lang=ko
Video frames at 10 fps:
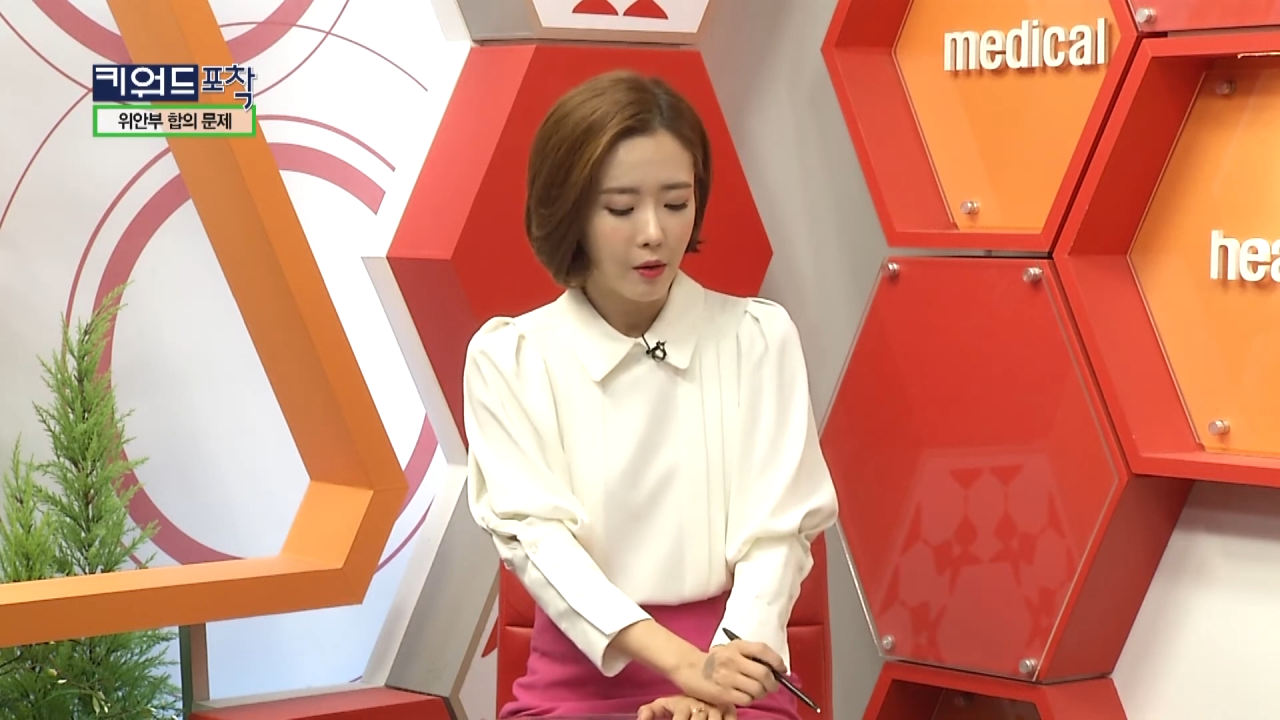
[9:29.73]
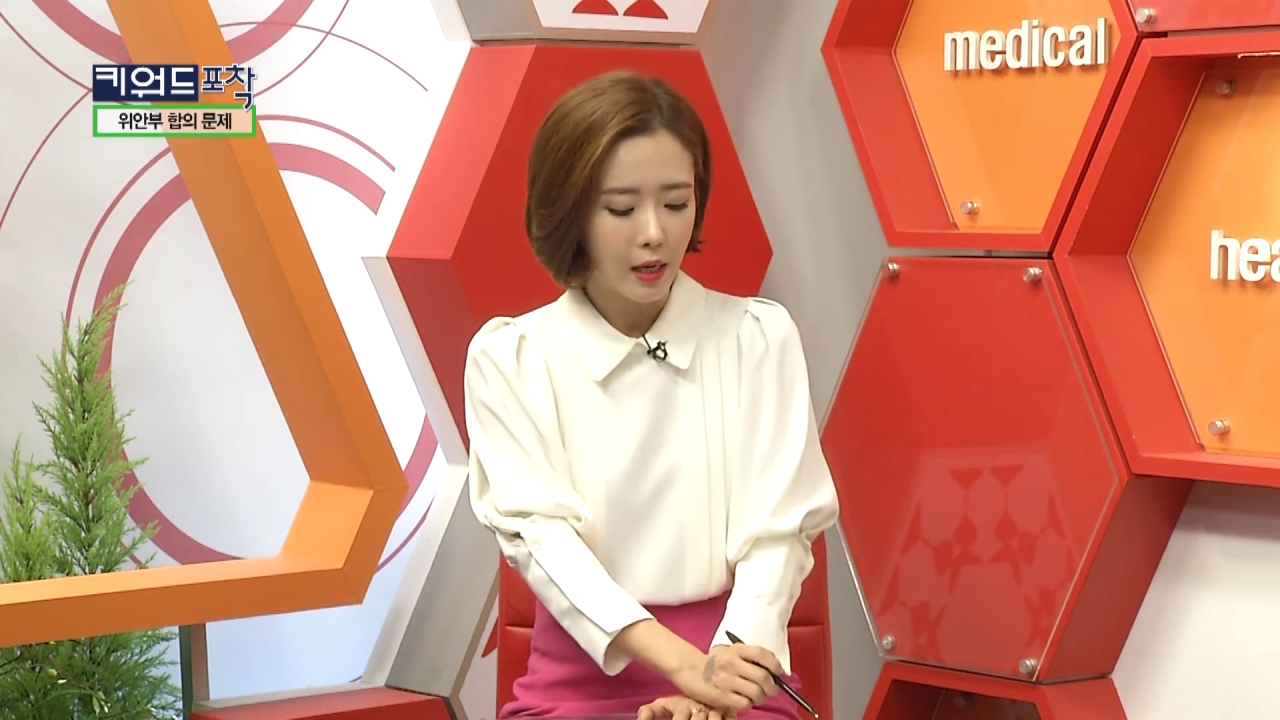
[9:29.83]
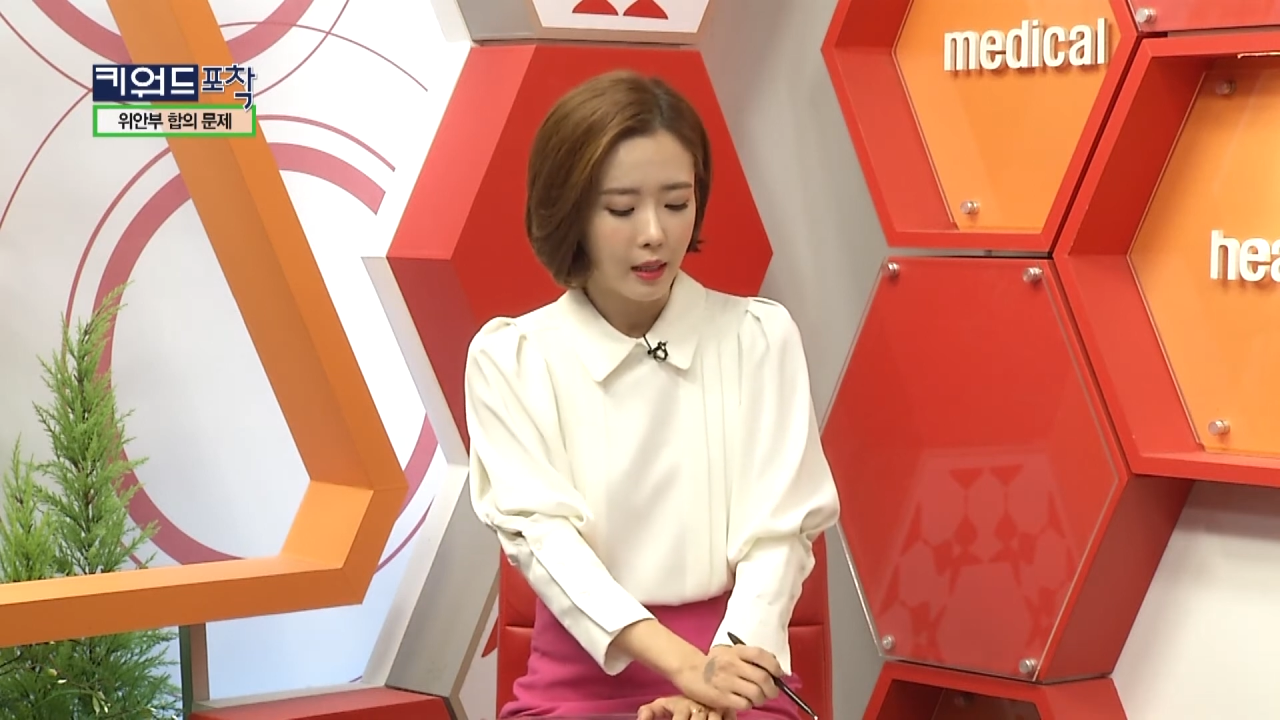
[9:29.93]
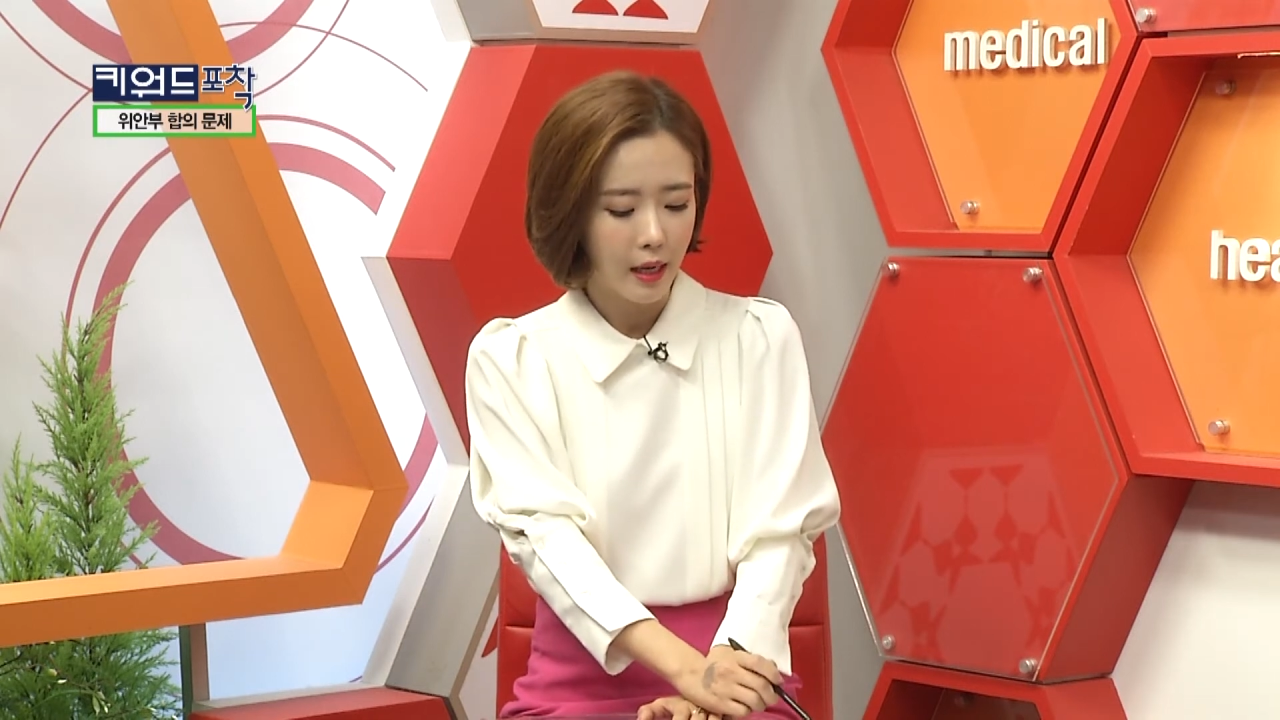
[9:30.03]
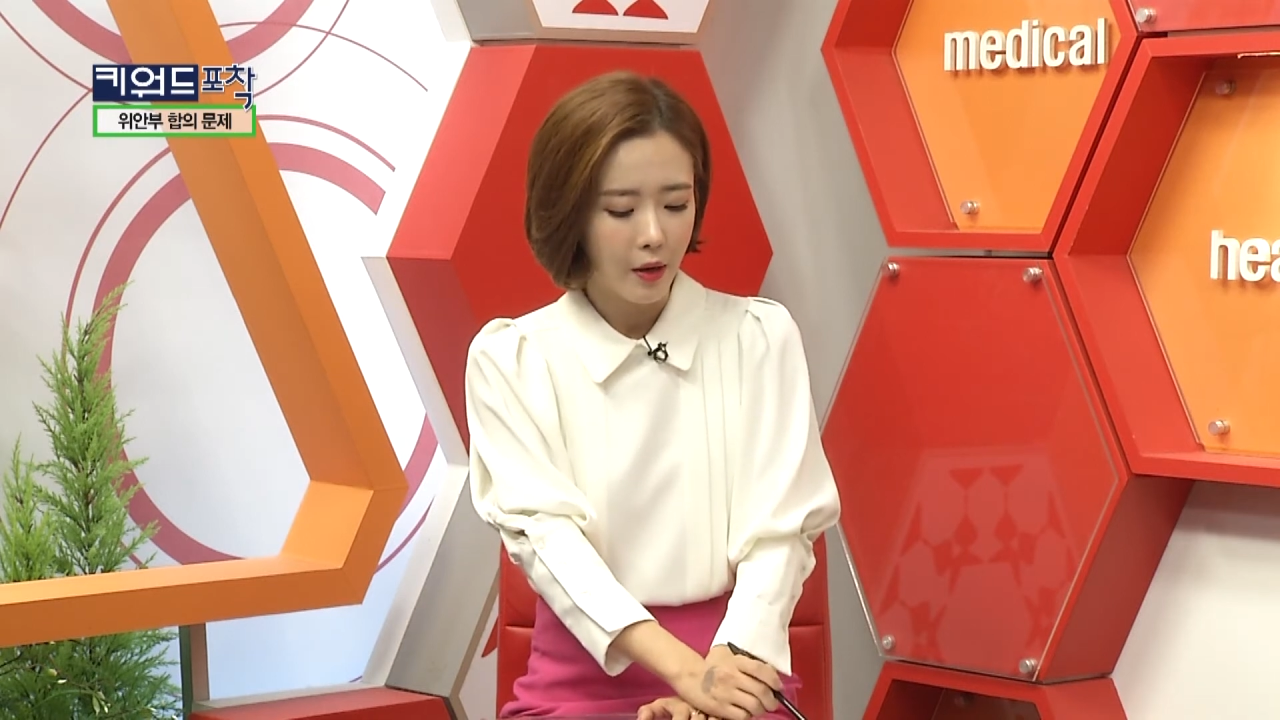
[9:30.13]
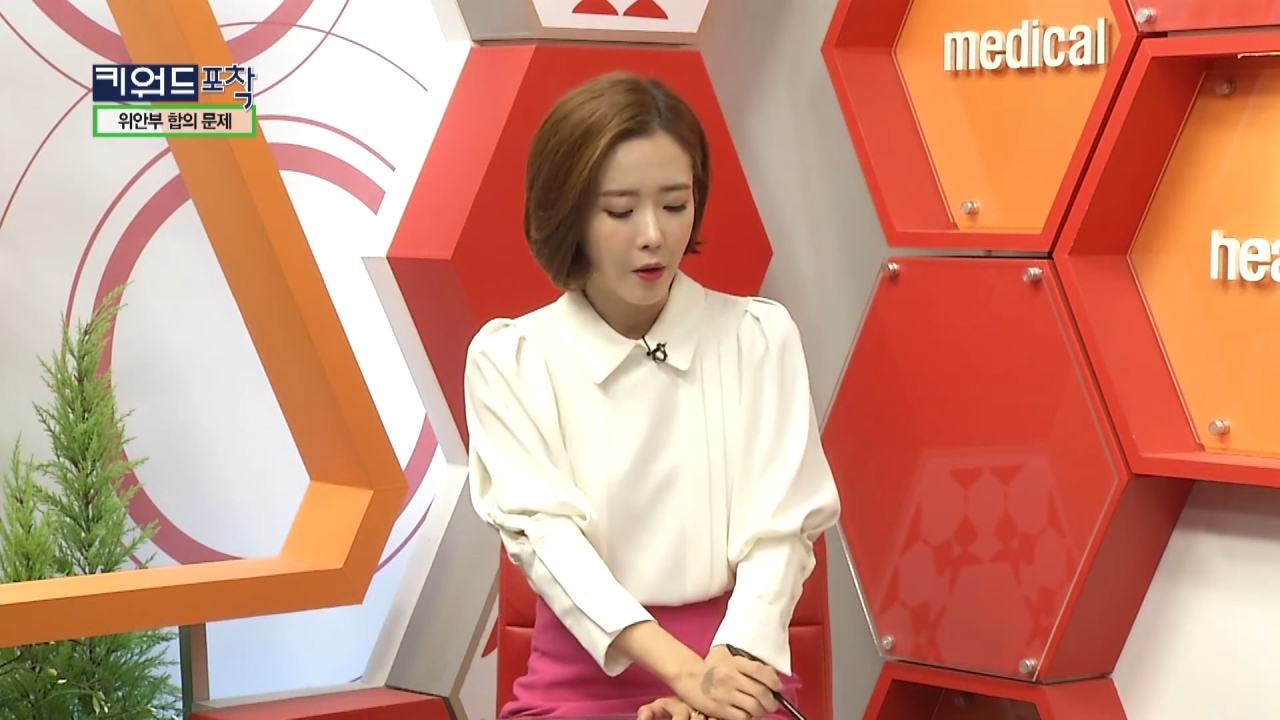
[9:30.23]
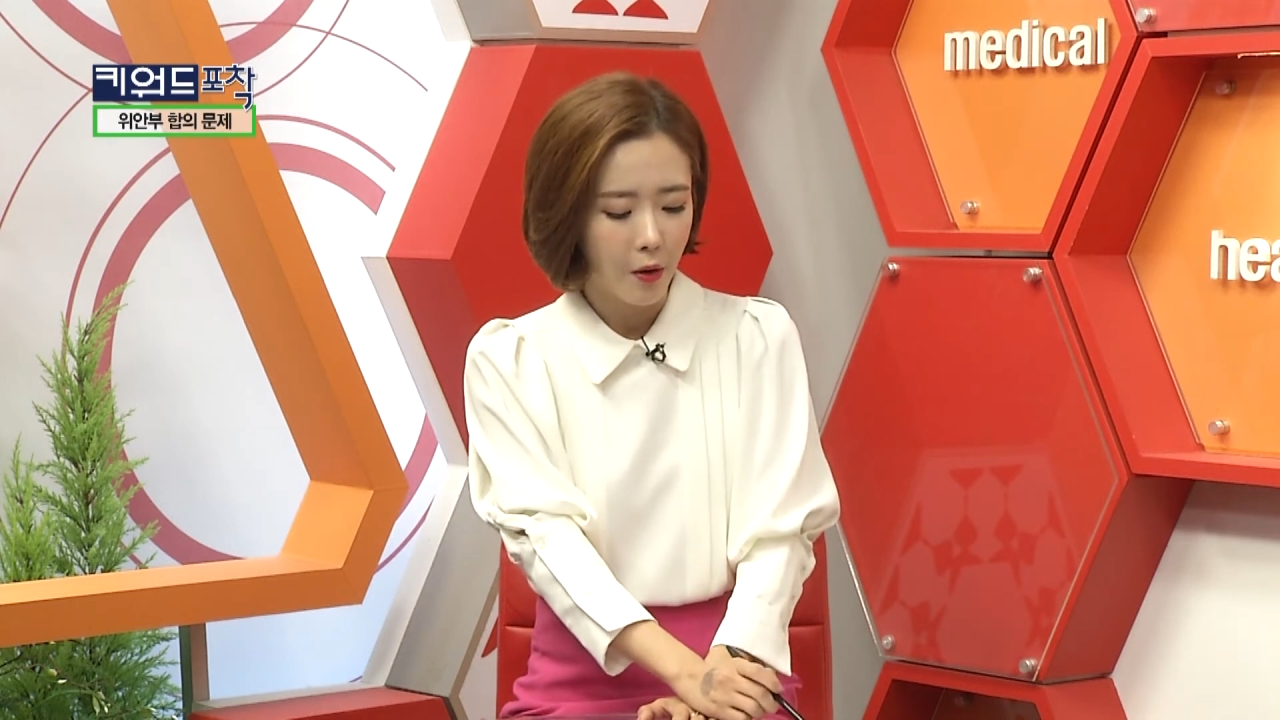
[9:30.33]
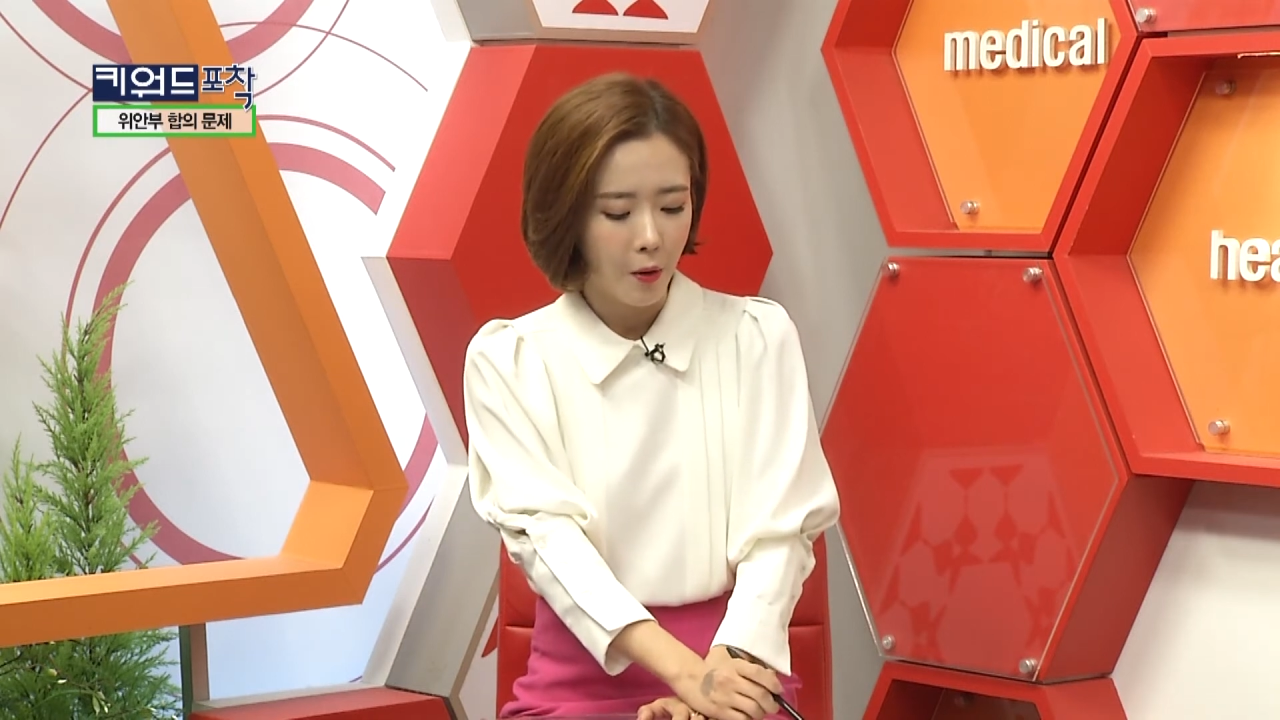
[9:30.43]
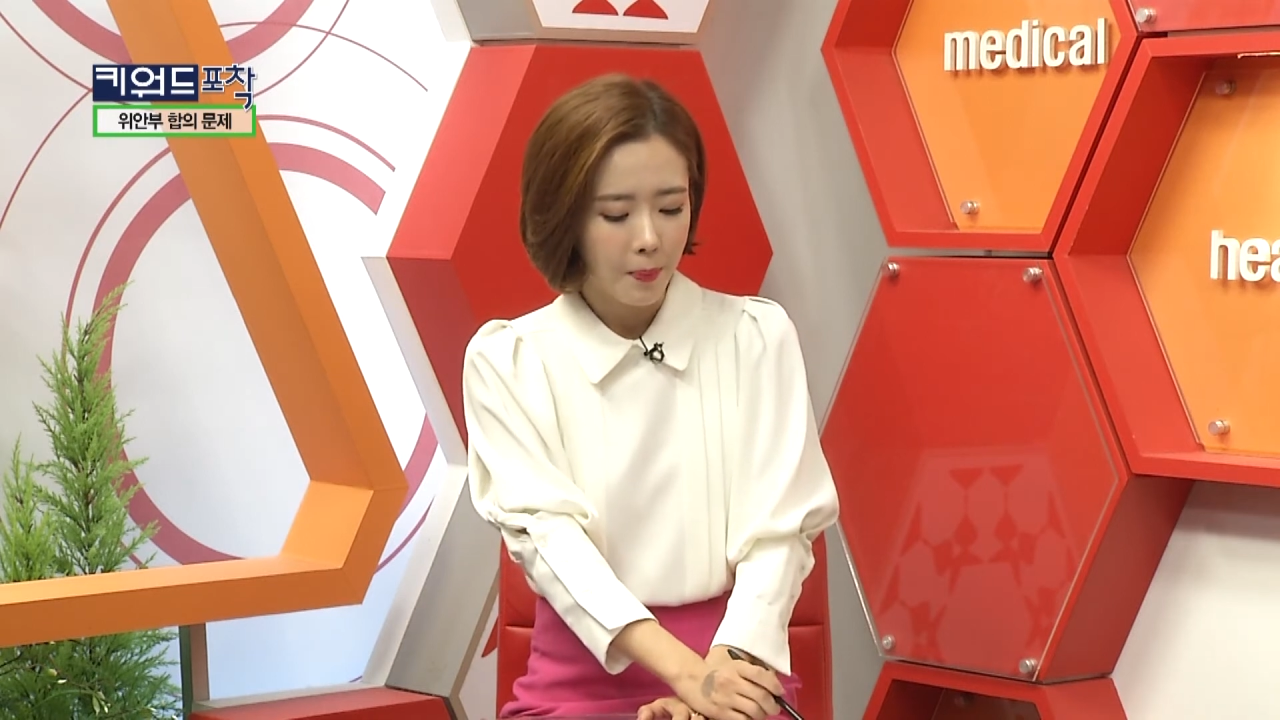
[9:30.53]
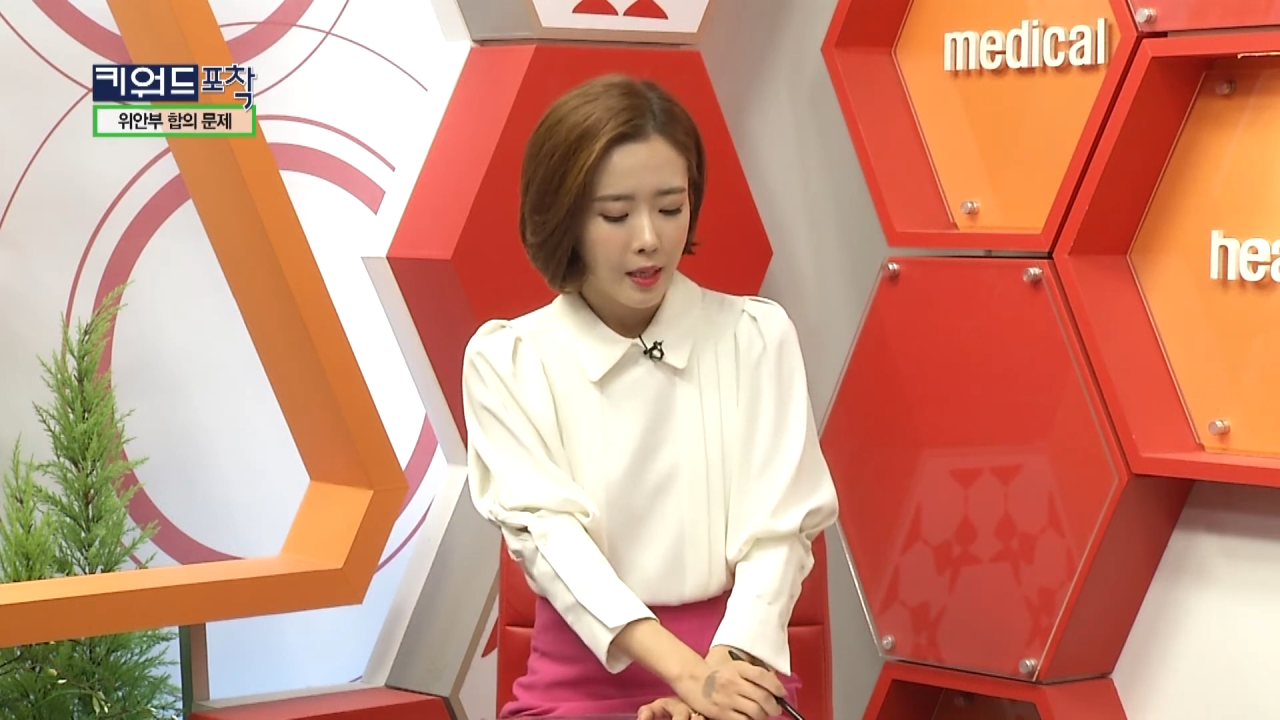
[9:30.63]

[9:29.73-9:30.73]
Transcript: 같아요.